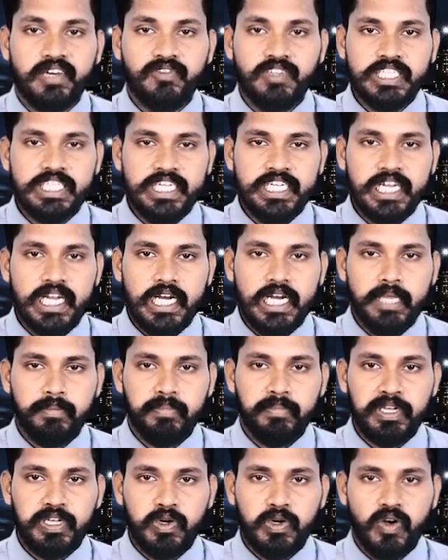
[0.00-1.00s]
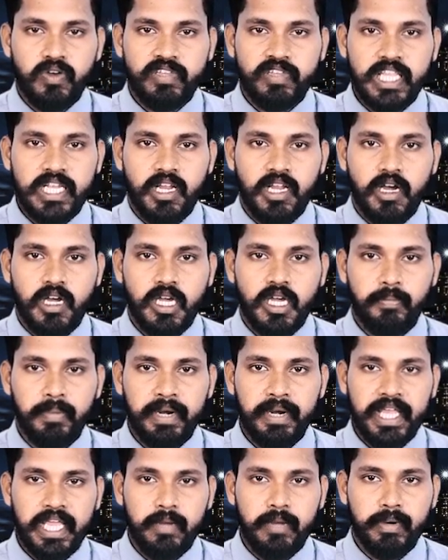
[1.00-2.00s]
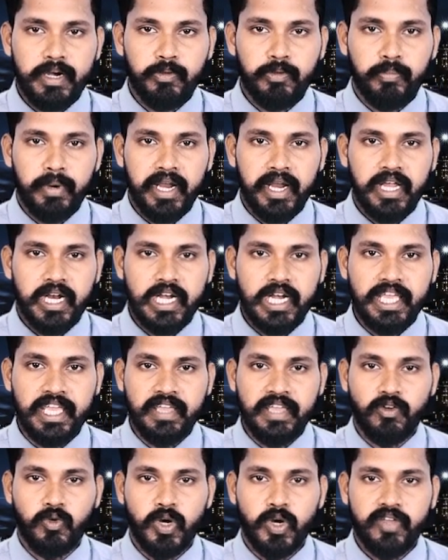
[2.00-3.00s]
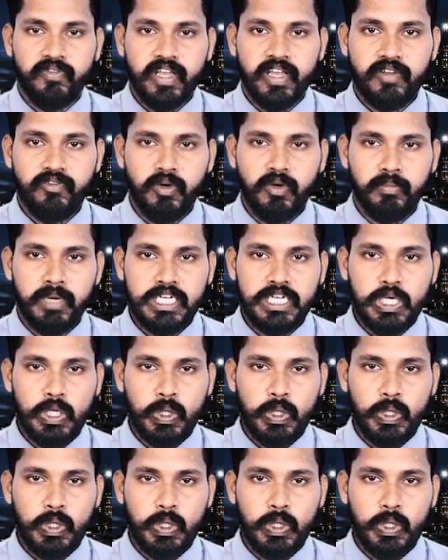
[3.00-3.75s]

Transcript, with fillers: கடவுச்சீட்டுகளை கொள்வதற்காக பிடிக்கப்படும் பழங்களை குடிவரவு மற்றும்